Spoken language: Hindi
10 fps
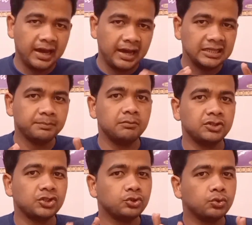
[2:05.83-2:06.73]
आज
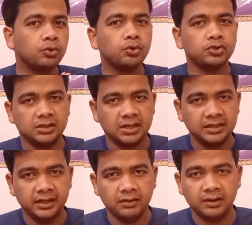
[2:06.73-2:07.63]
परमेश्वर दोनों को चंगाई
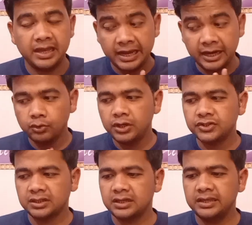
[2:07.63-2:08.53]
देने वाला है अनोखी
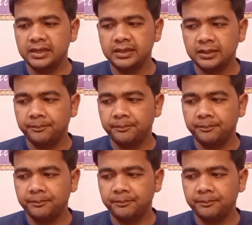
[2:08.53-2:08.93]
चंगाई है ये